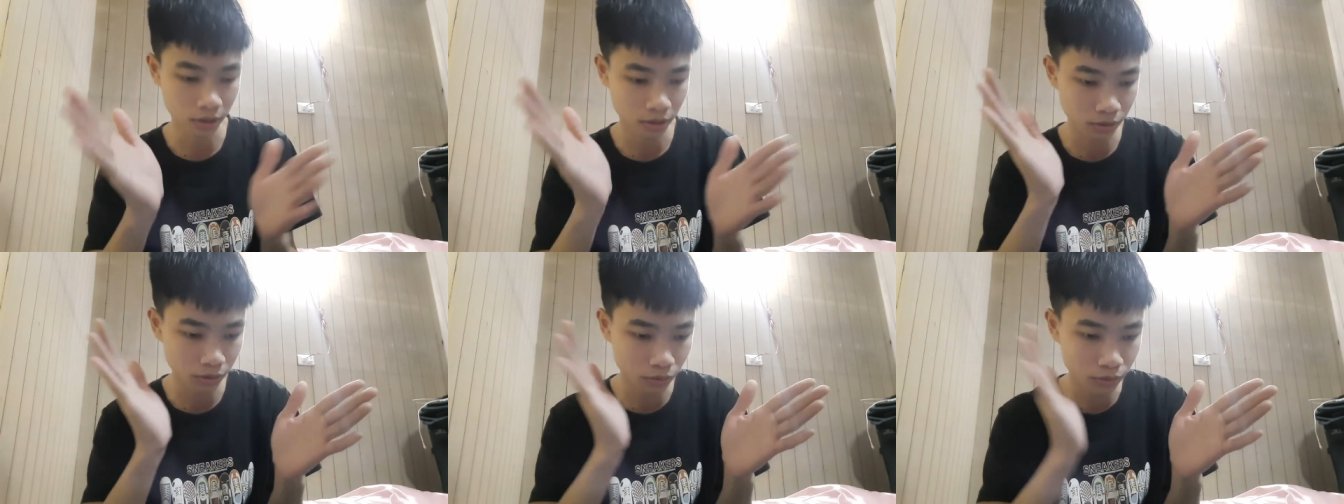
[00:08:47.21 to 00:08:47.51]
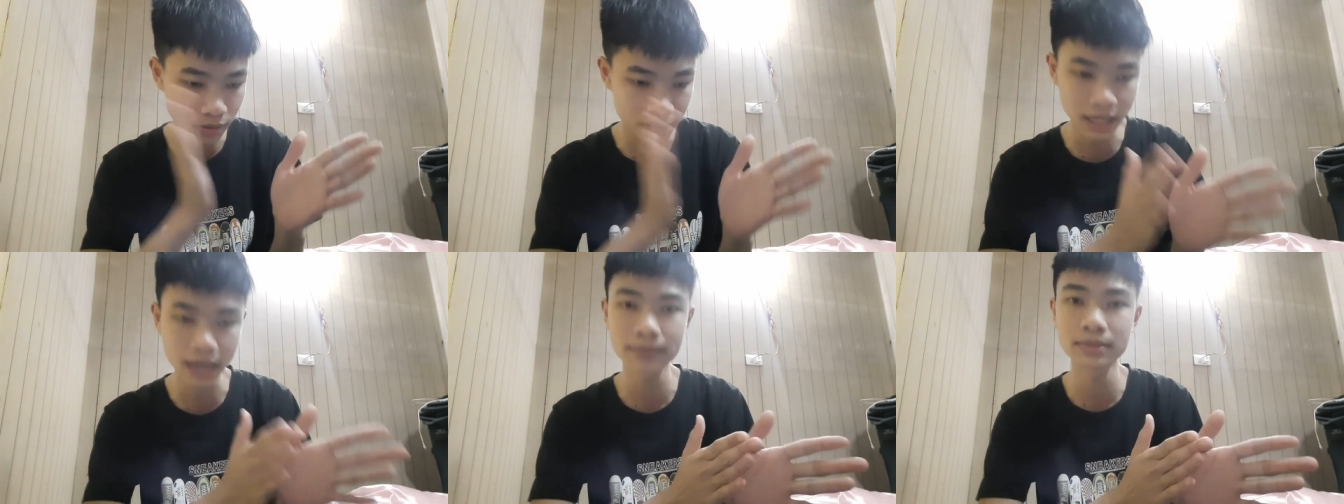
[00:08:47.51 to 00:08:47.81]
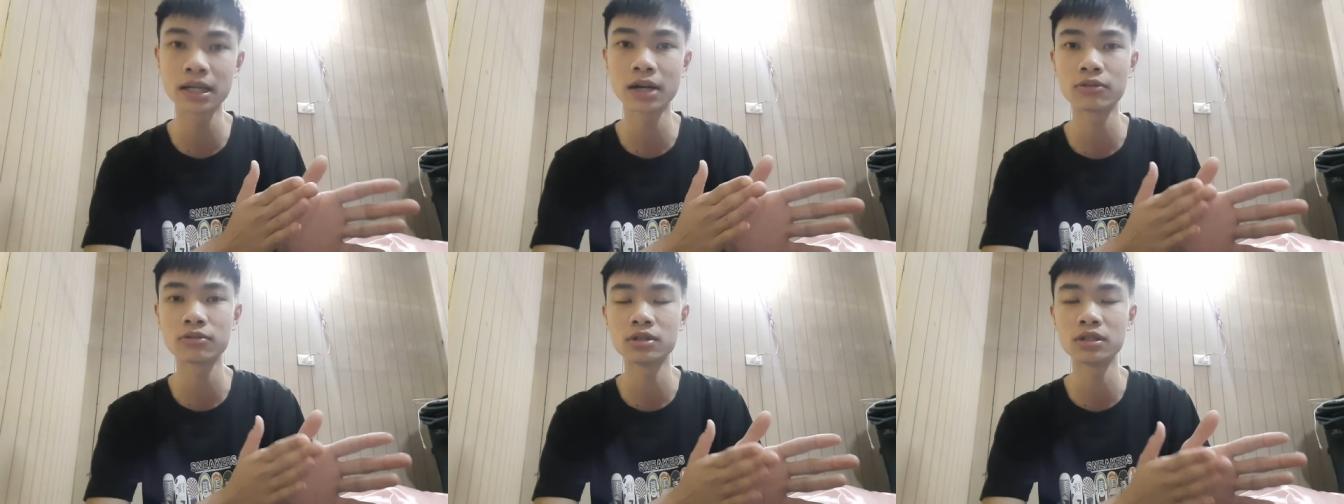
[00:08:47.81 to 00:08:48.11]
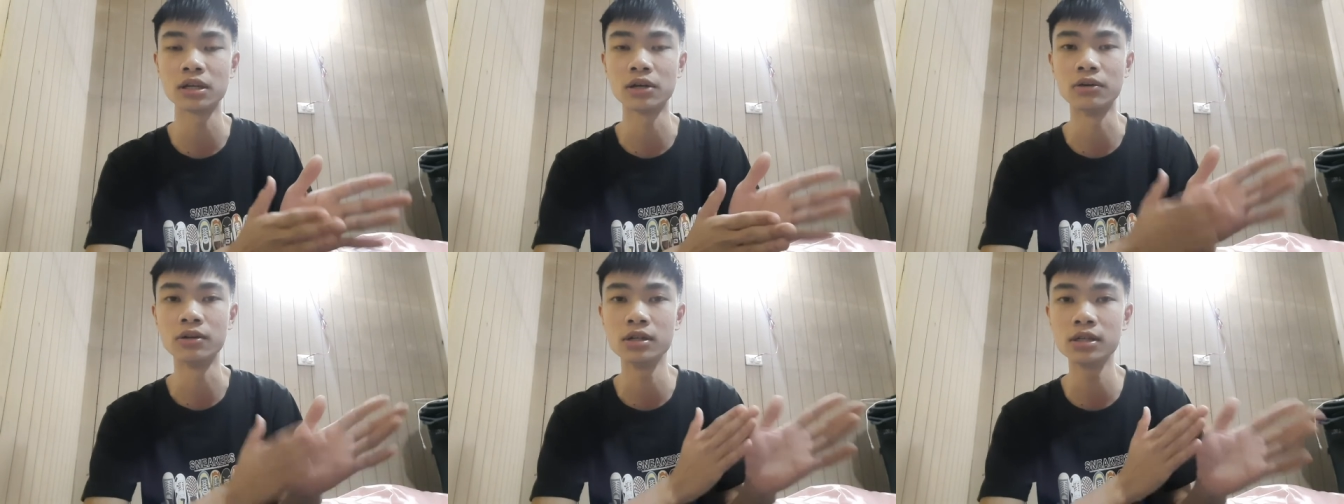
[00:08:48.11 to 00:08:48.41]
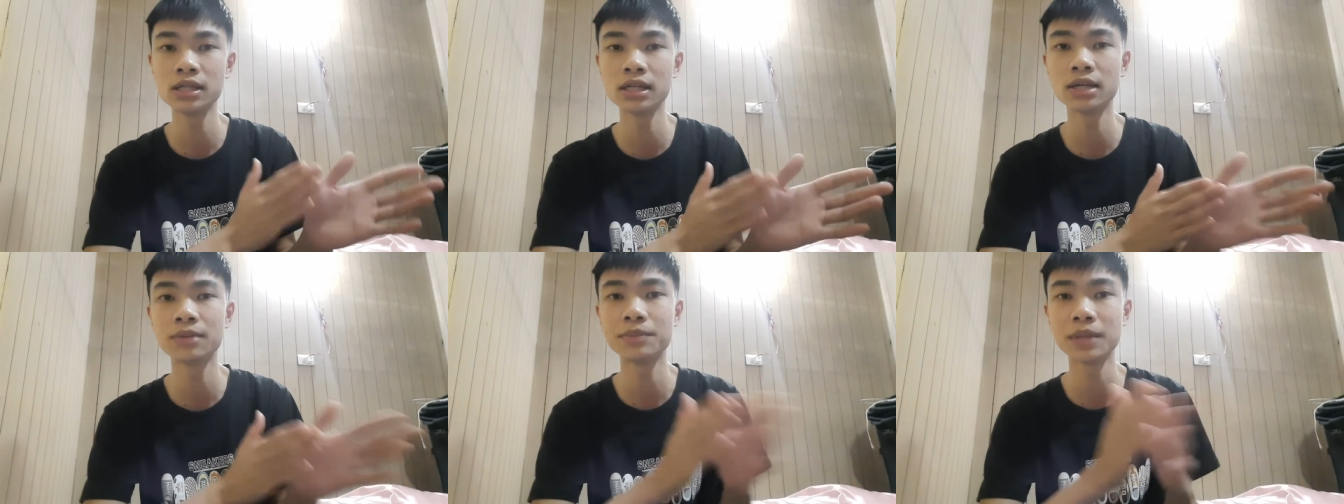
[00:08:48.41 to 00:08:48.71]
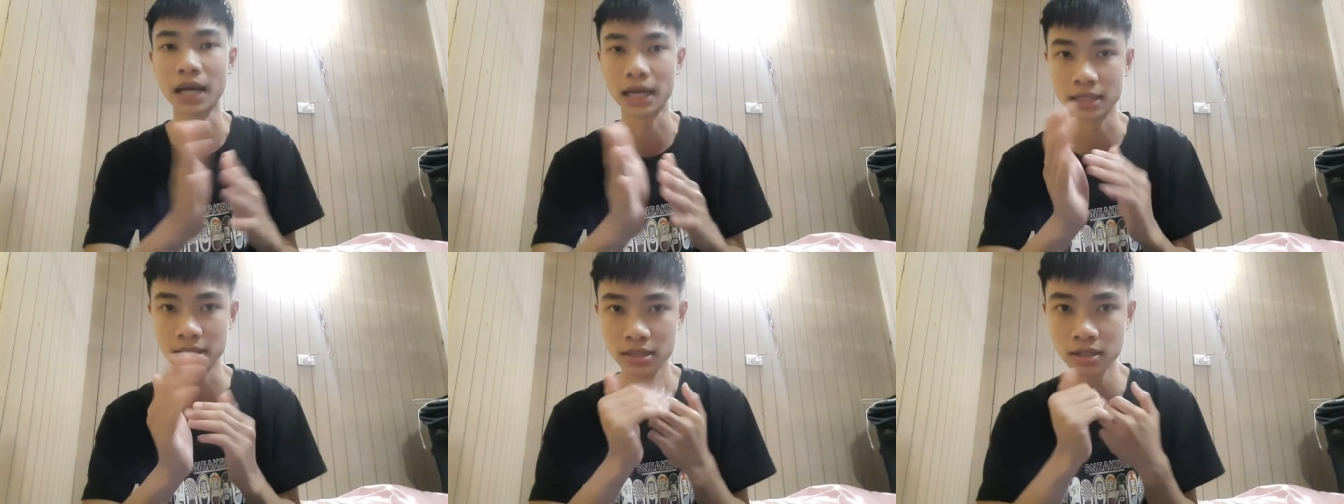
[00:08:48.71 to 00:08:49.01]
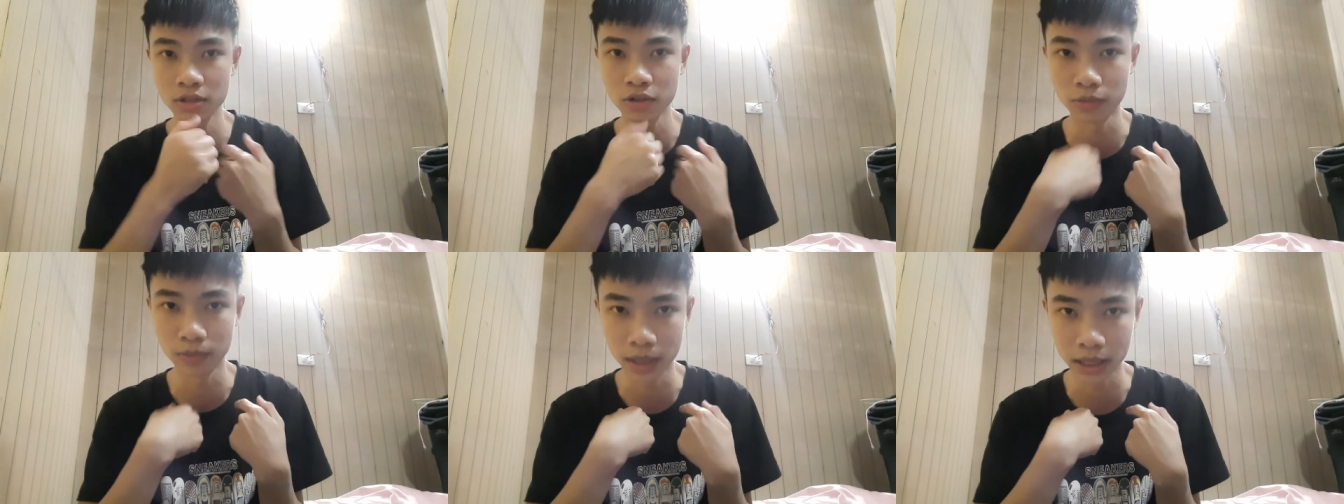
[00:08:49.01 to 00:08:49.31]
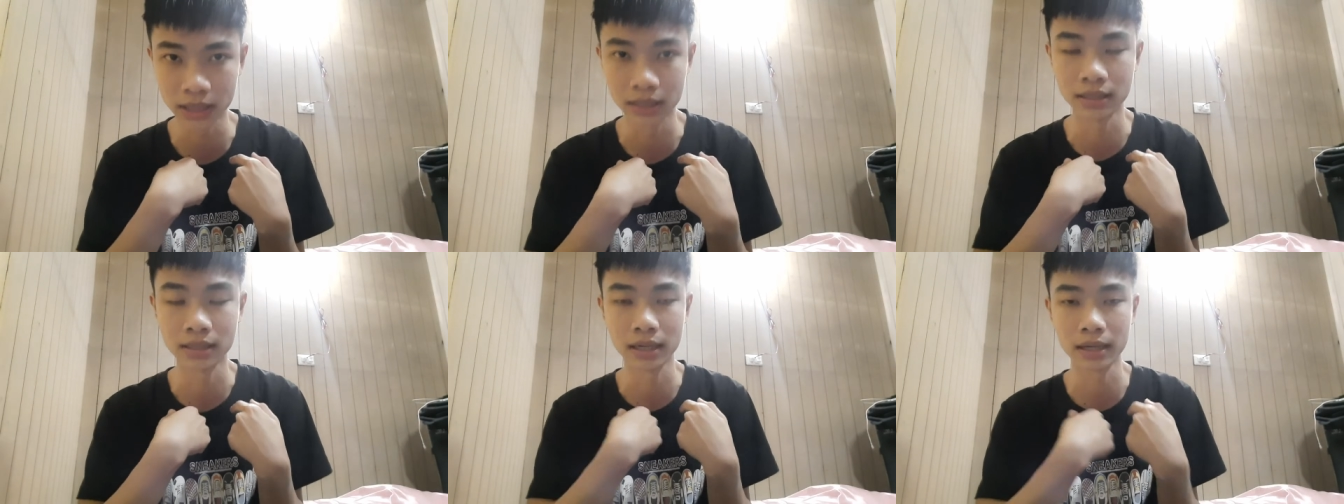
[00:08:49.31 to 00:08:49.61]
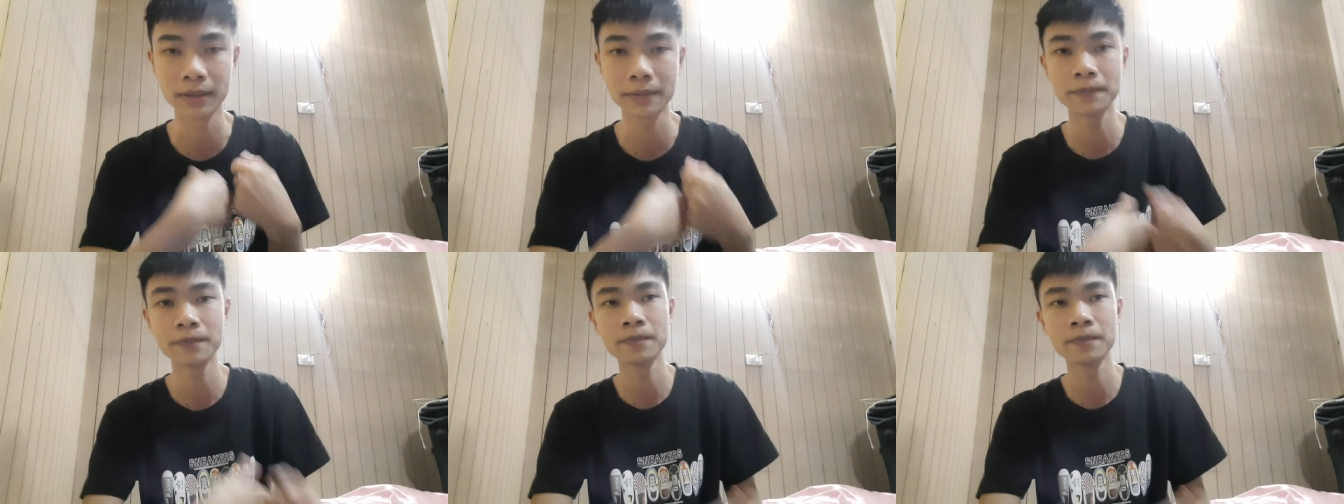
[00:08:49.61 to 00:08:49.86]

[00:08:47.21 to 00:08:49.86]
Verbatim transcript: nó cũng giáp nhau như kiểu Hưng Yên với Hải Dương của mình đấy.